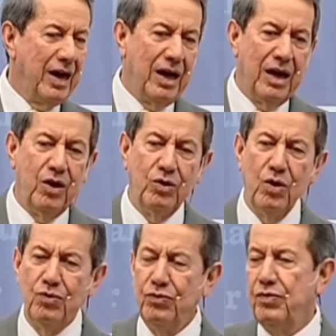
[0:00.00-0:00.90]
Ah, eu
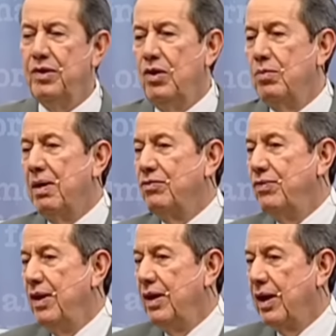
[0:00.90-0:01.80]
tenho um filho, uma
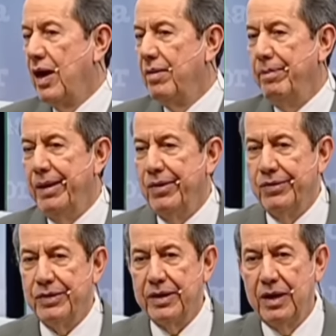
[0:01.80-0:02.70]
filha que é
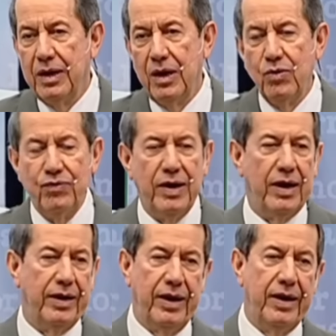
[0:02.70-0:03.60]
rebelde, aquele é
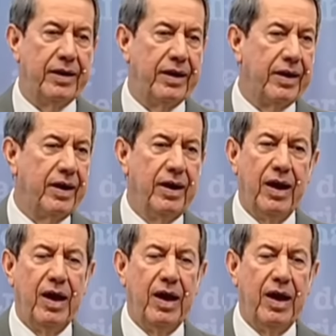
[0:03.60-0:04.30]
ovelha negra,